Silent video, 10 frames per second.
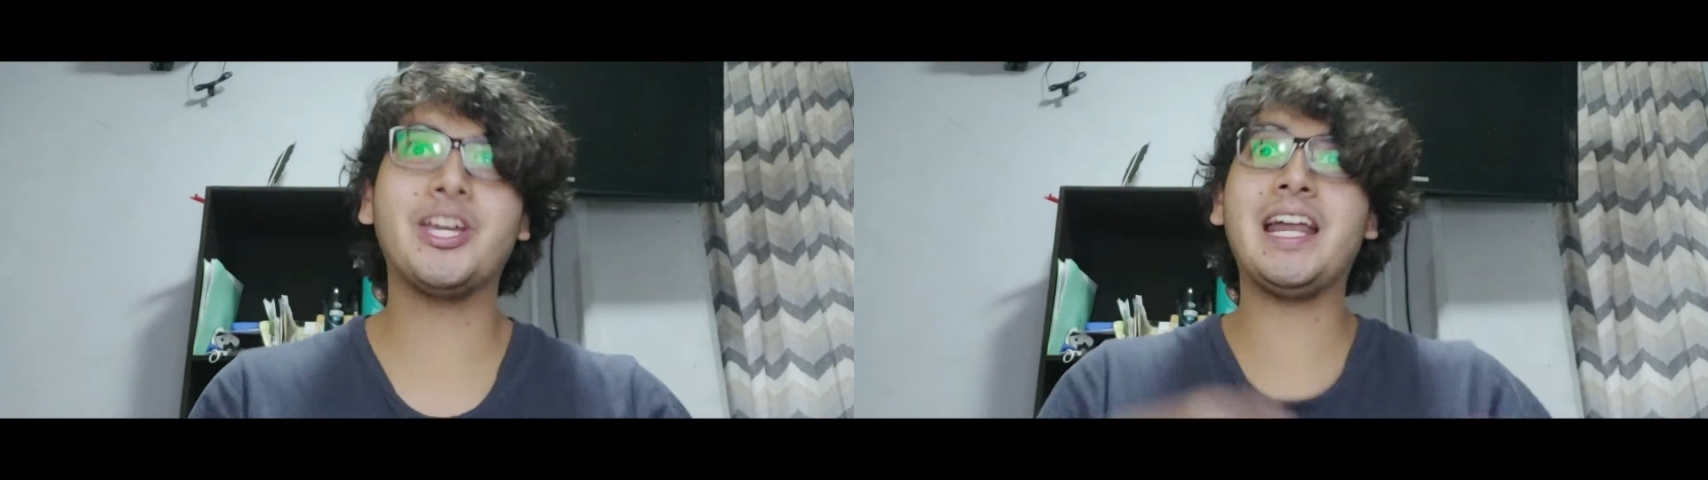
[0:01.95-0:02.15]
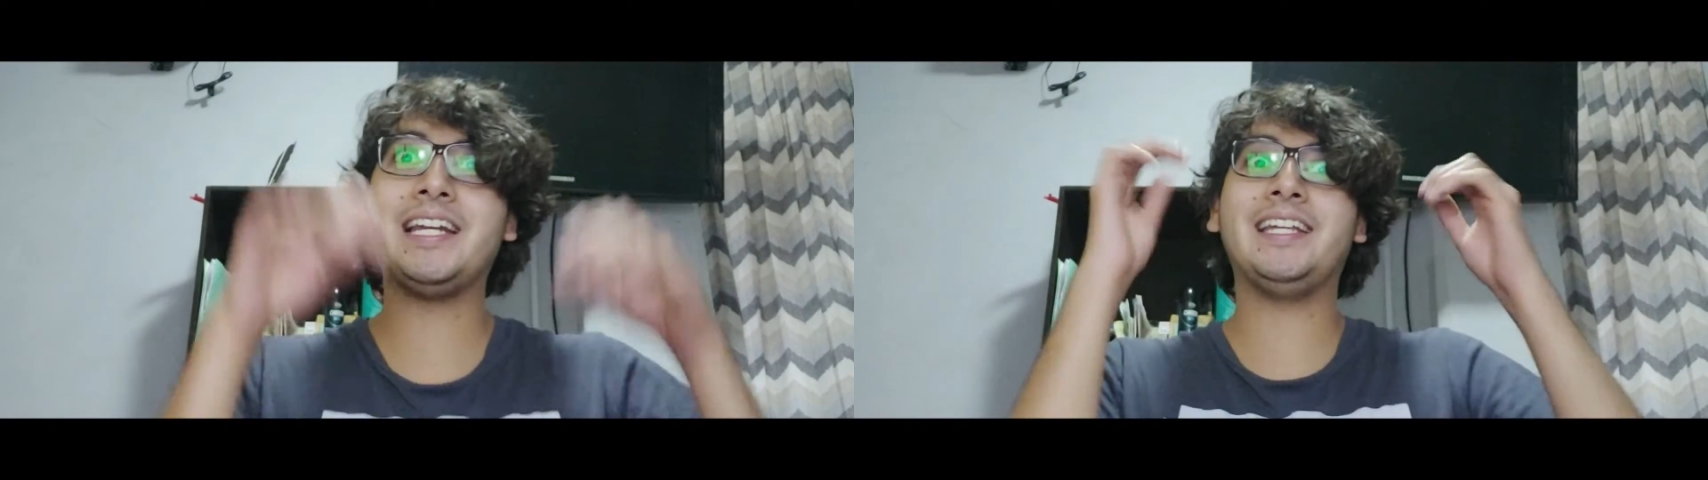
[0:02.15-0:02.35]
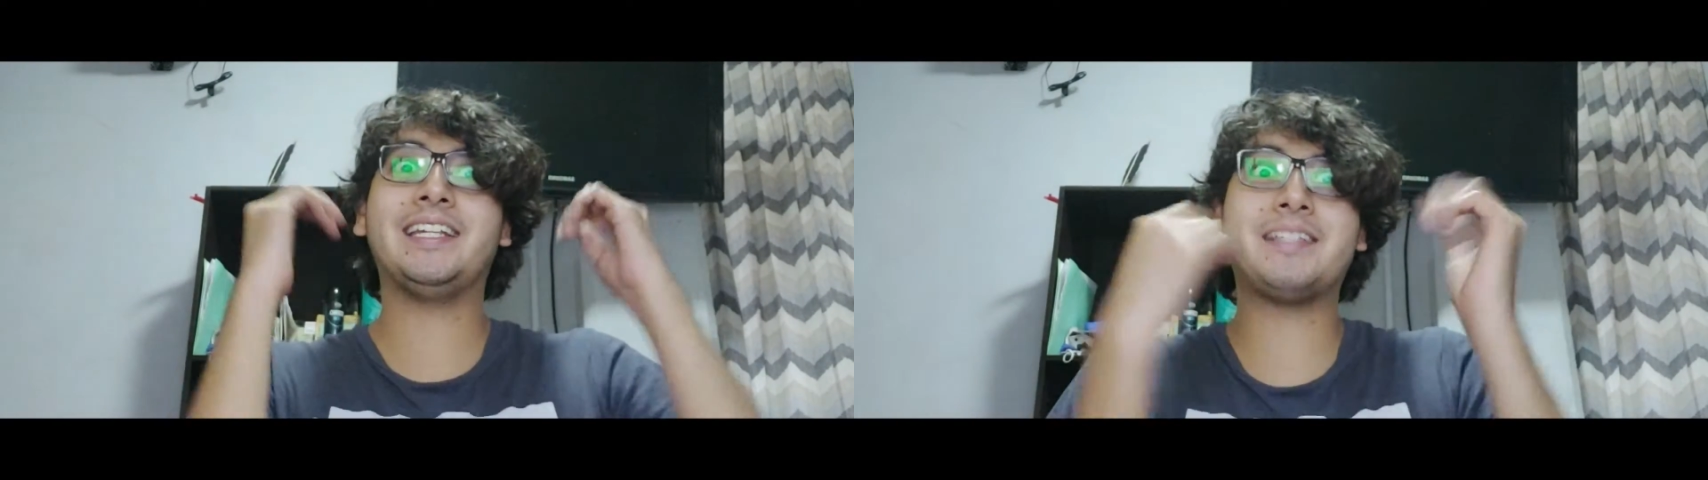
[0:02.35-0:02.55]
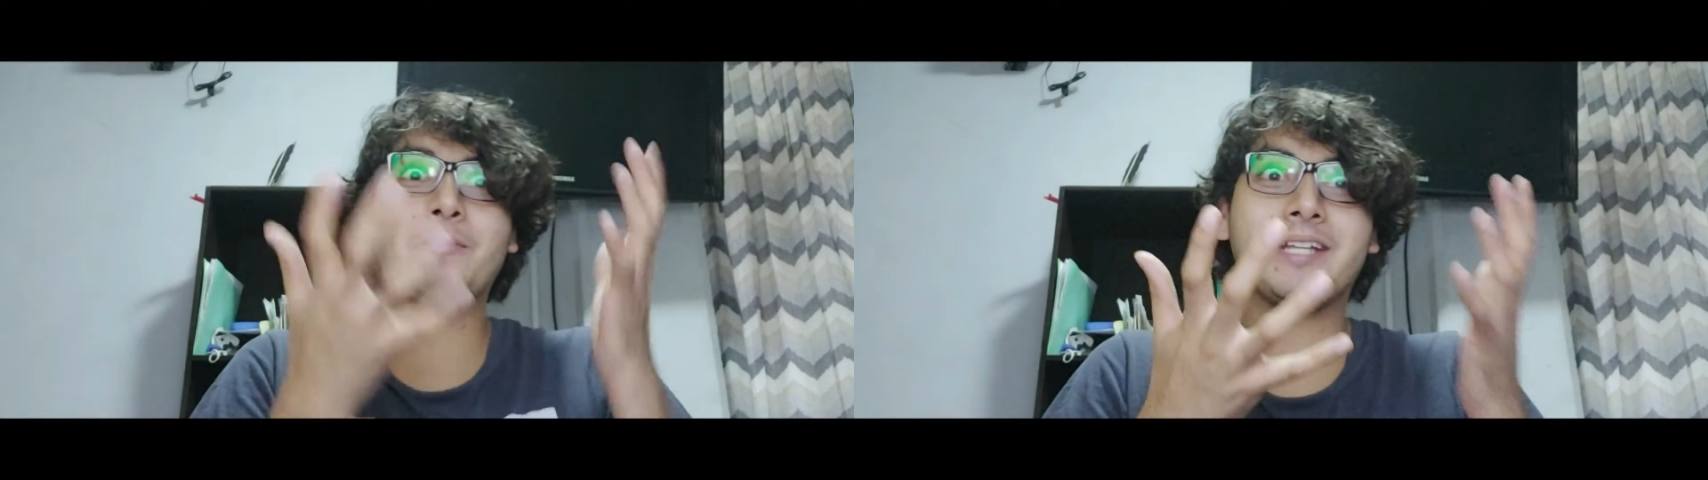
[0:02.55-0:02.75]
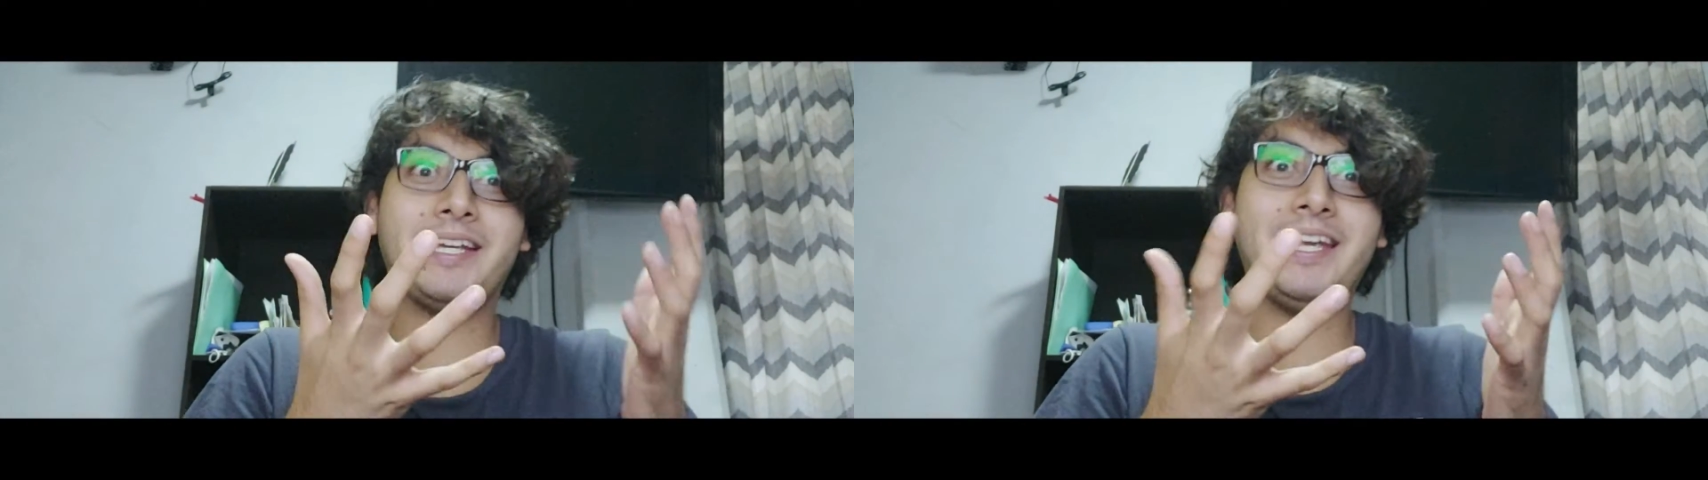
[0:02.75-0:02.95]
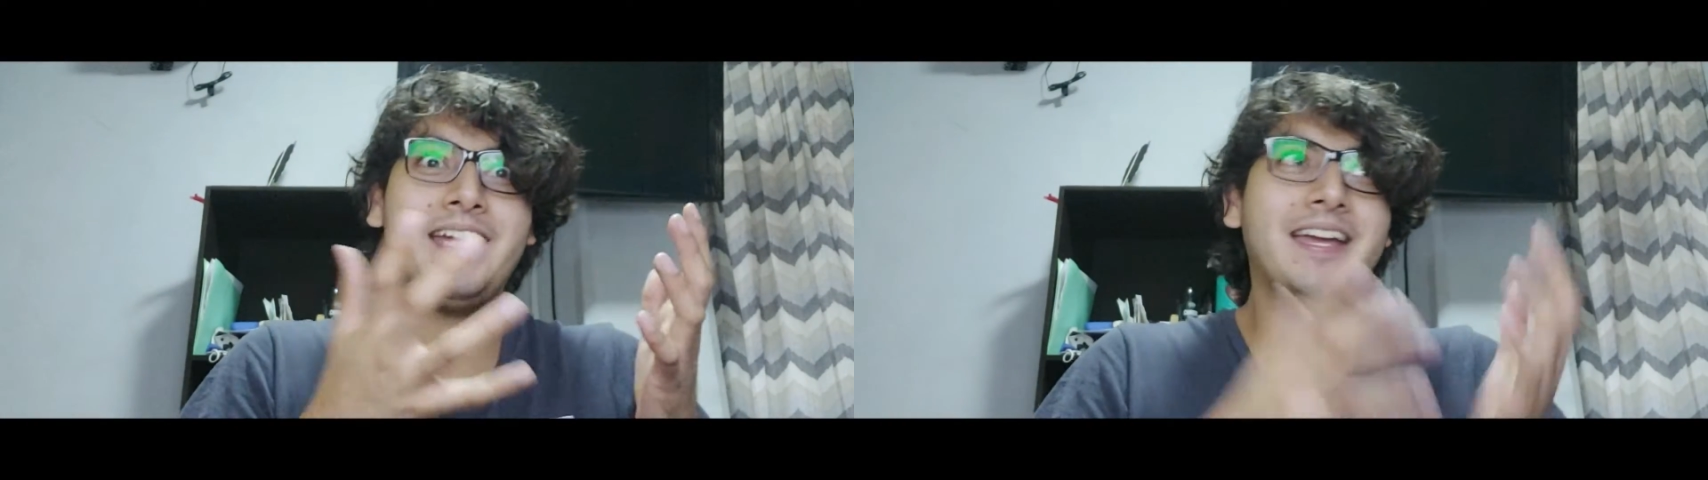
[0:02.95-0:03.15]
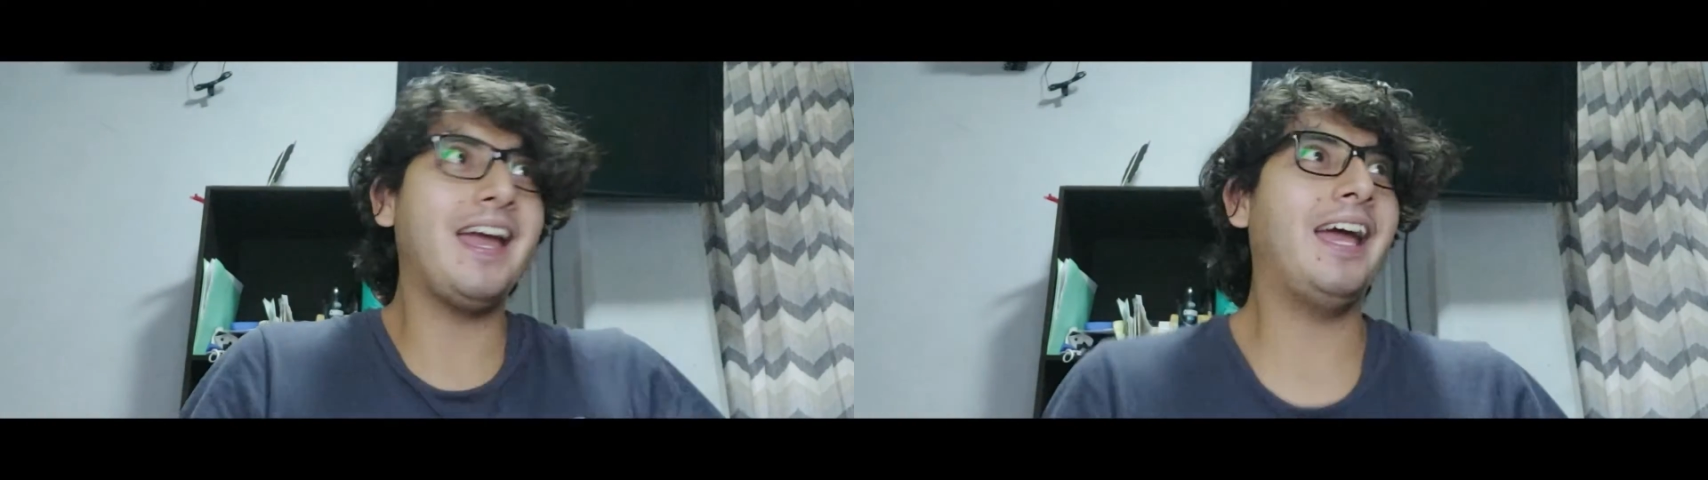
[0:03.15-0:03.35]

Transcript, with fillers: Charlie y estamos aquí